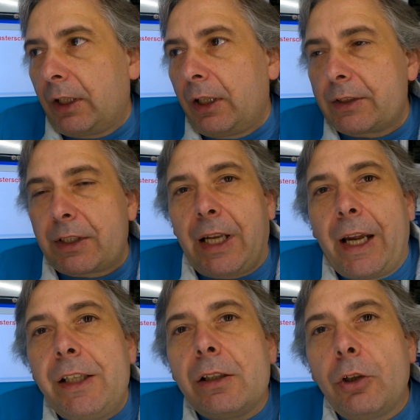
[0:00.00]
als
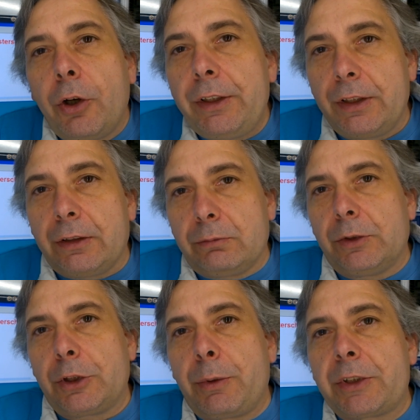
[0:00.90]
kleine Leute,
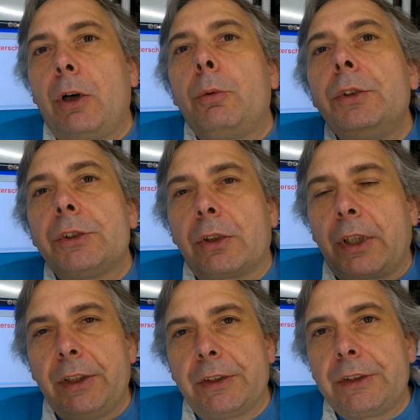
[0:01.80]
muss mal sagen, uns
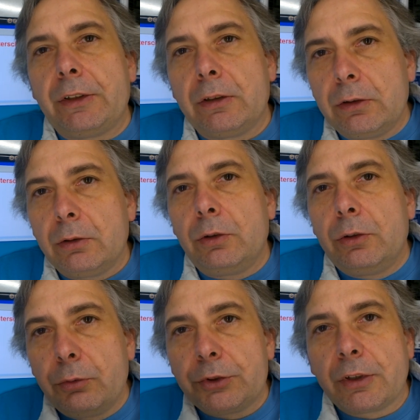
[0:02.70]
organisieren
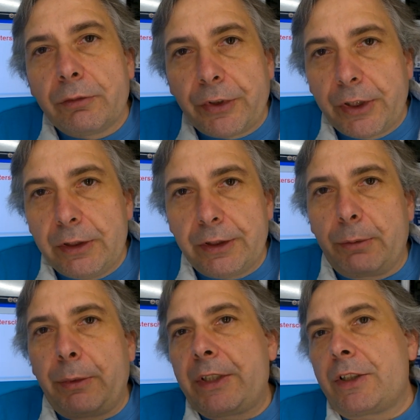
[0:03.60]
und unseren Willen
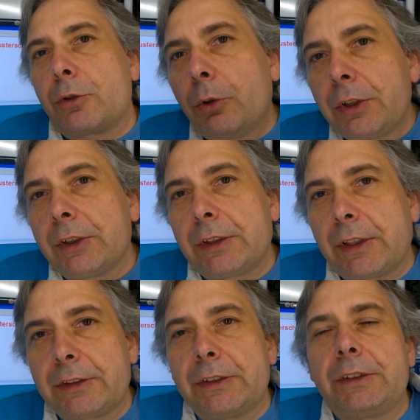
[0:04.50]
gemäß des
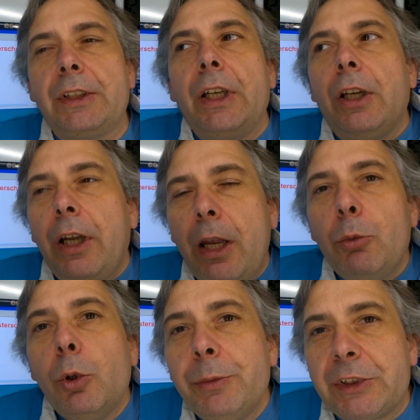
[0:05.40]
Grundgesetzes im
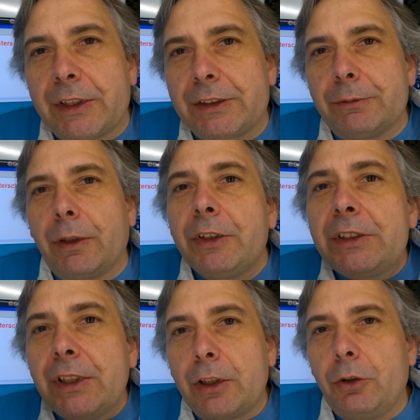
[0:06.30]
Umsetzen. Wir
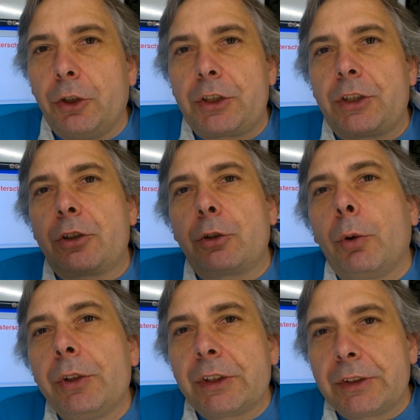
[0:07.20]
wissen natürlich, dass das
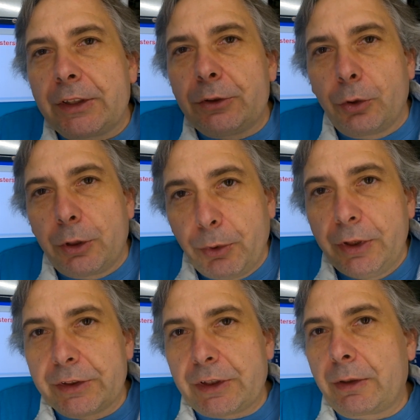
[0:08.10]
Grundgesetz nur die
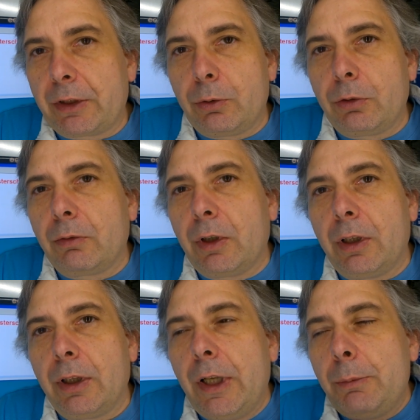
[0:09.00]
Bundesregierung
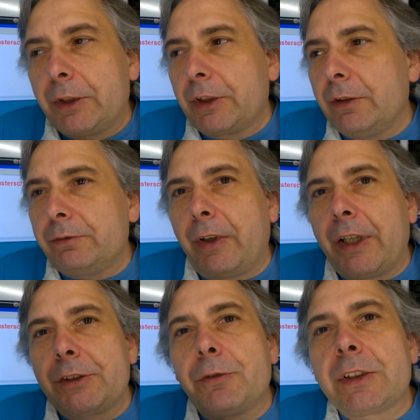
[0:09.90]
äh, betrifft,
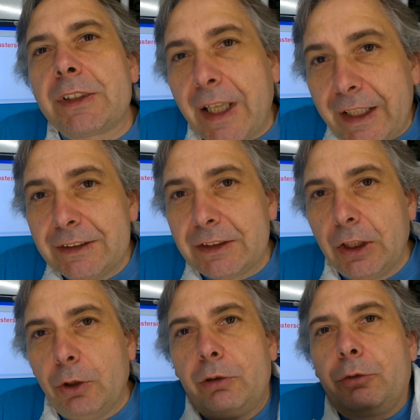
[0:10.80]
weil es fürs Land
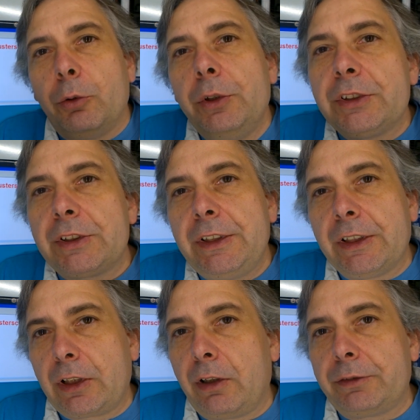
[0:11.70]
und für uns nie
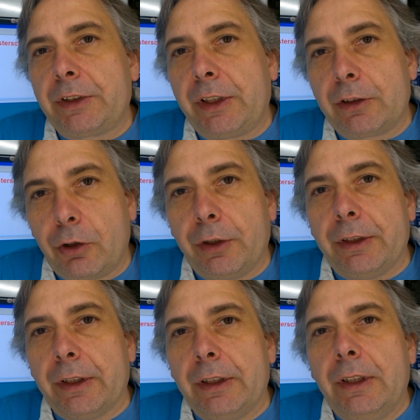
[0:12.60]
in Kraft treten
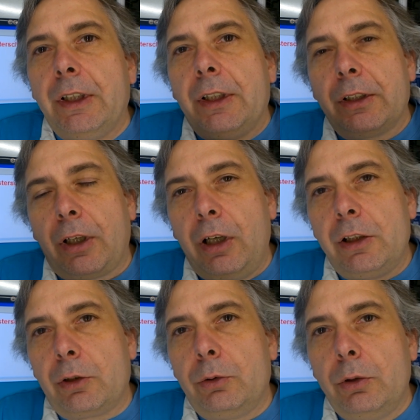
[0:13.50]
konnte. In der
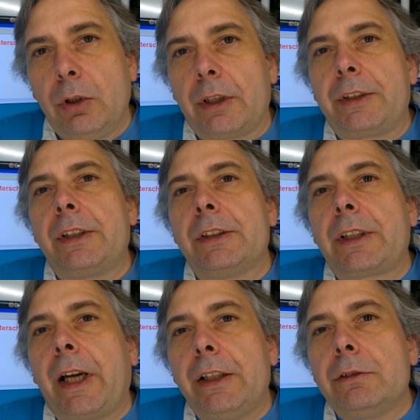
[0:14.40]
HLGO, Artikel
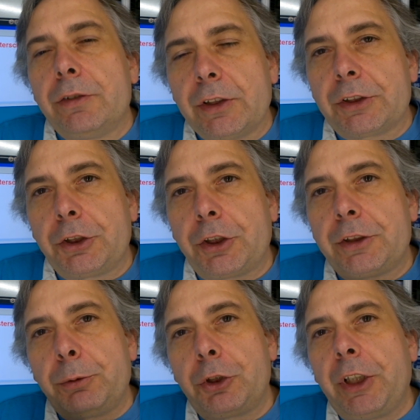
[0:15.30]
43,
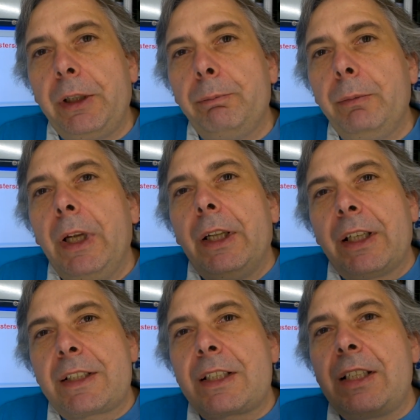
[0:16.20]
ist beschrieben,
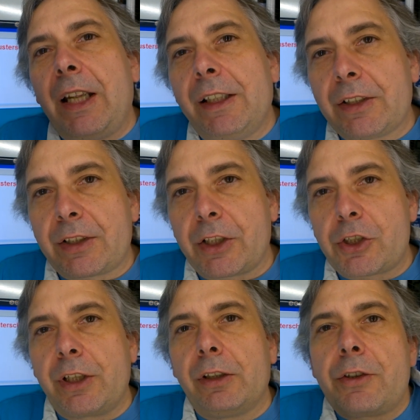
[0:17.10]
dass das
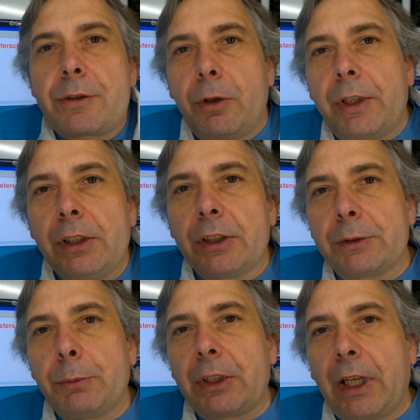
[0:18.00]
Landesrecht gilt. Und zwar gilt das
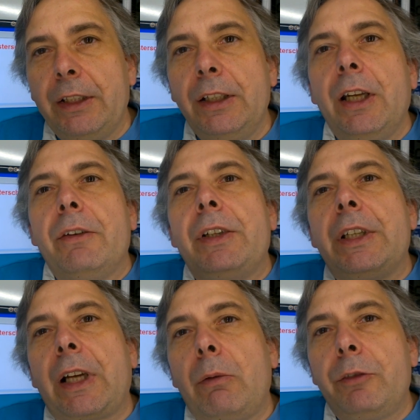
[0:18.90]
immer dann, wenn
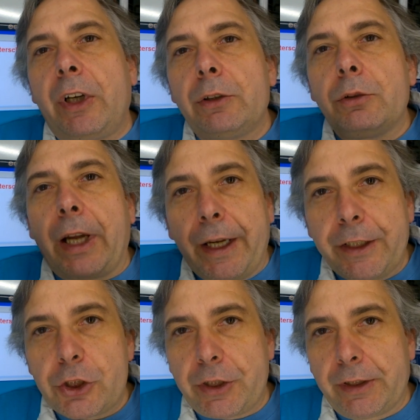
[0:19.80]
die Kampfhandlungen
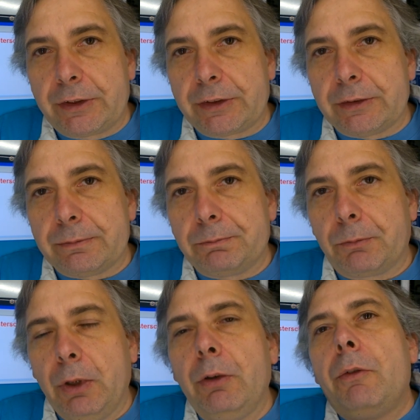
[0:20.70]
eingestellt sind.
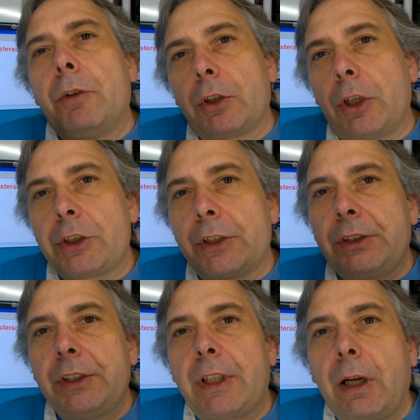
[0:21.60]
Ne? Für Deutschland
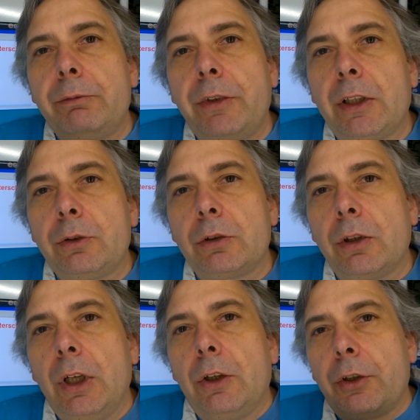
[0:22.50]
sind die
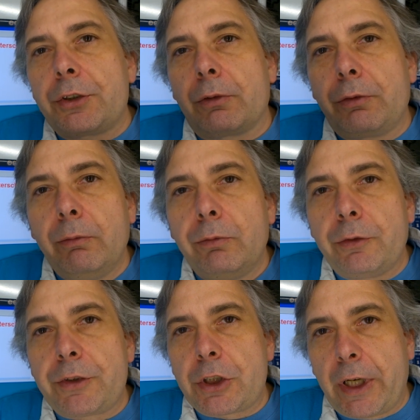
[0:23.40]
Kampfhandlungen
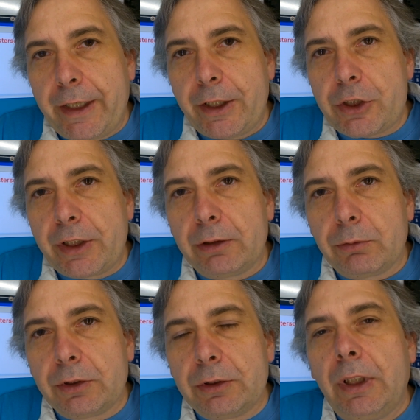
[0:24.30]
1955 eingestellt
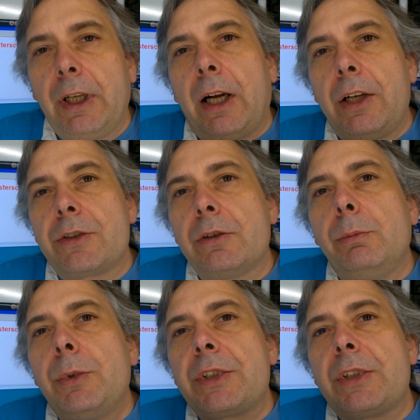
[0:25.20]
worden, also
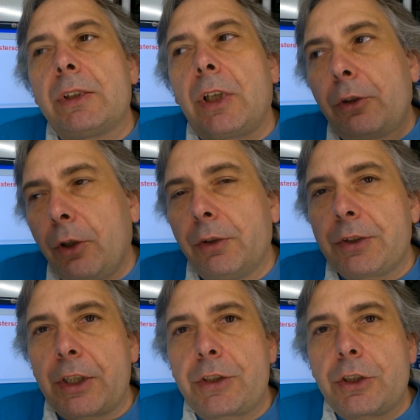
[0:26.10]
müsste dann
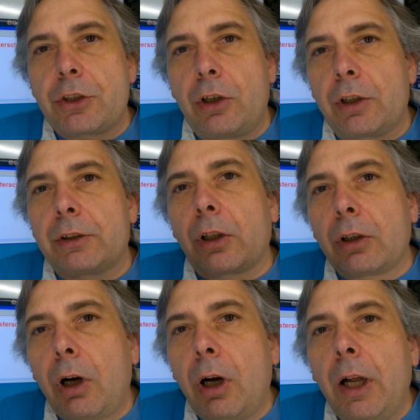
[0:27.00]
69 Tage
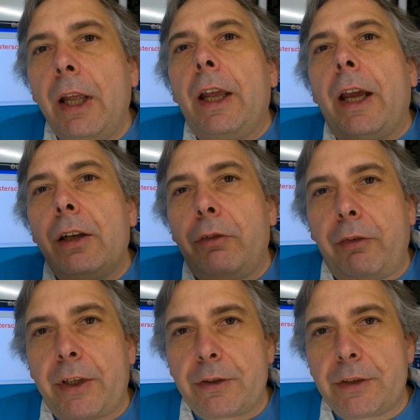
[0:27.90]
danach eine
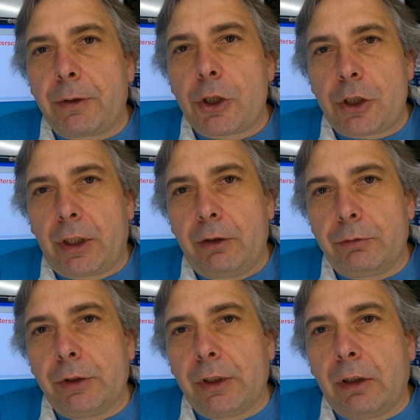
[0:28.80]
Verfassungswahl
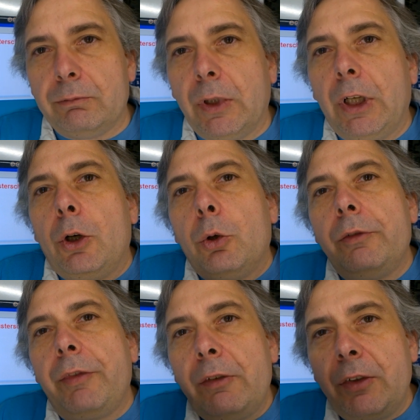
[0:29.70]
stattgefunden haben.
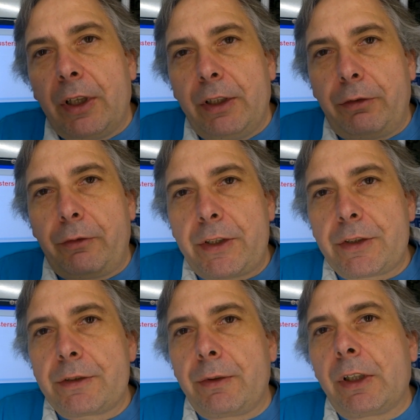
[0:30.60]
Und wenn wir eine
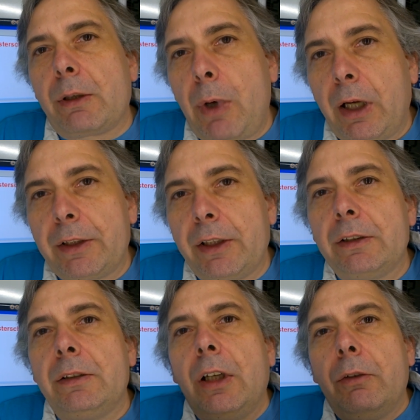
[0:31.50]
Verfassungswahl gemacht
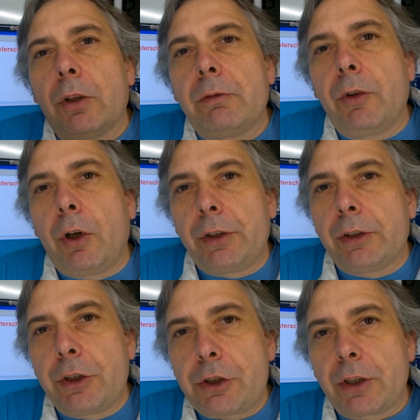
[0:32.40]
hätten, würden wir heute
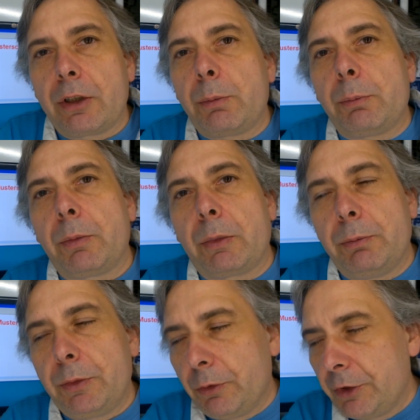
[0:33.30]
nicht einem,
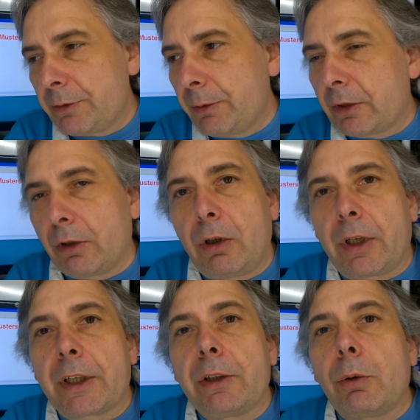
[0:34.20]
uns mit einer
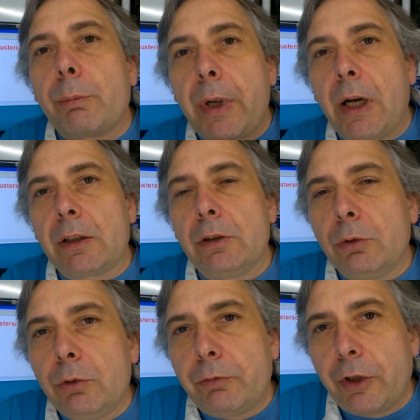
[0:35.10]
Regierung Merkel und